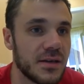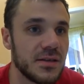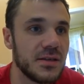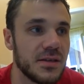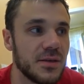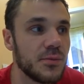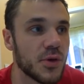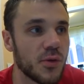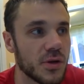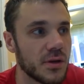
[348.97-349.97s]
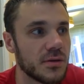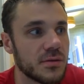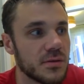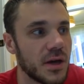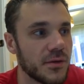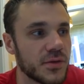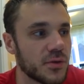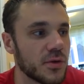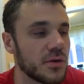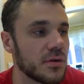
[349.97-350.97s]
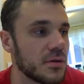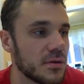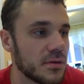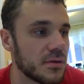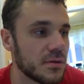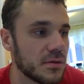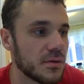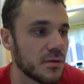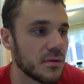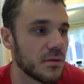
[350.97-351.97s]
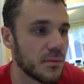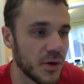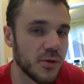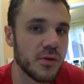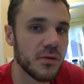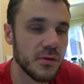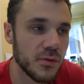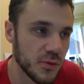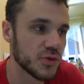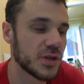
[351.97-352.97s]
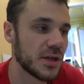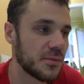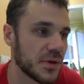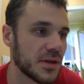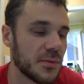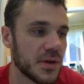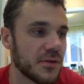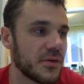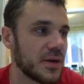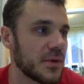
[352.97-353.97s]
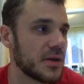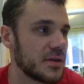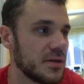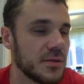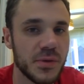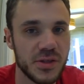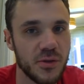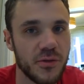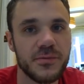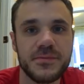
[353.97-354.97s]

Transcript: и Мирона, а во второй Э, мое нужное на первое время и пацанов.